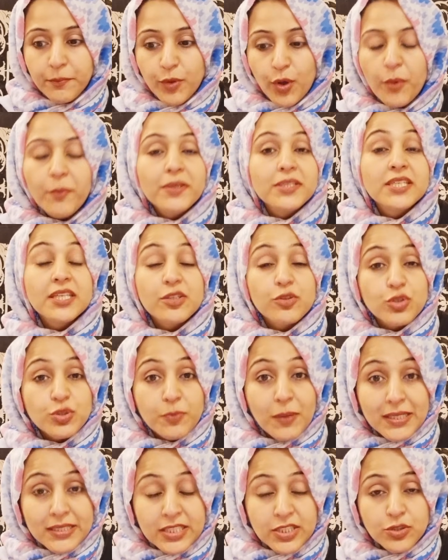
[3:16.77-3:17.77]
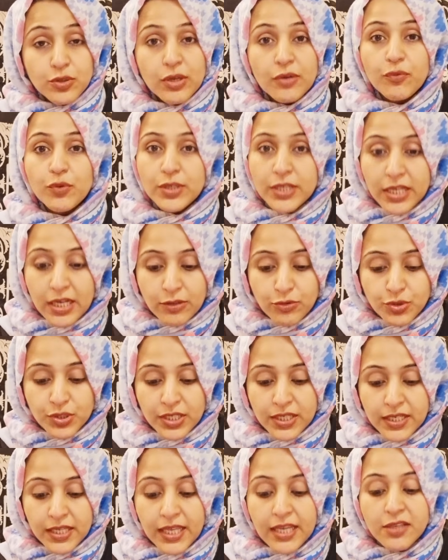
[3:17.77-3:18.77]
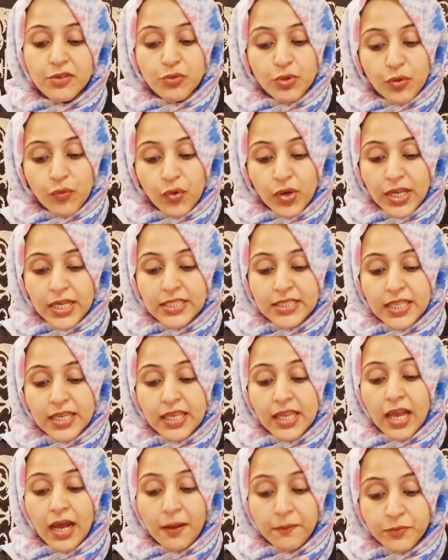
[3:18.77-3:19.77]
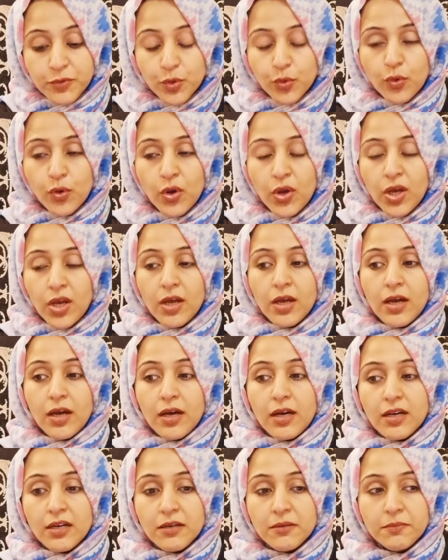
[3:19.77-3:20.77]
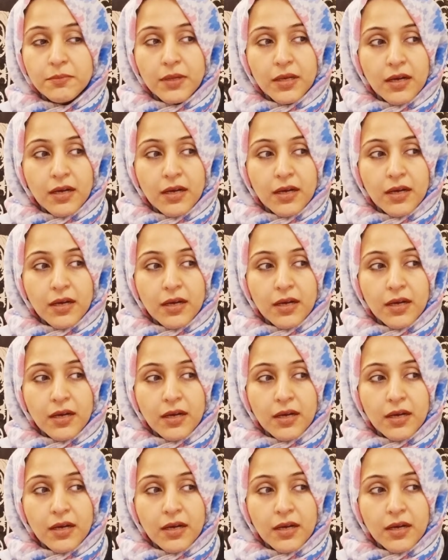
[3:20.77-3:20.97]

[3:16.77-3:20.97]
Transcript: और मज़ीद कुछ बातें जो है वो डिग आउट करनी है क्योंकि वो कहते हैं कि हम तो आ,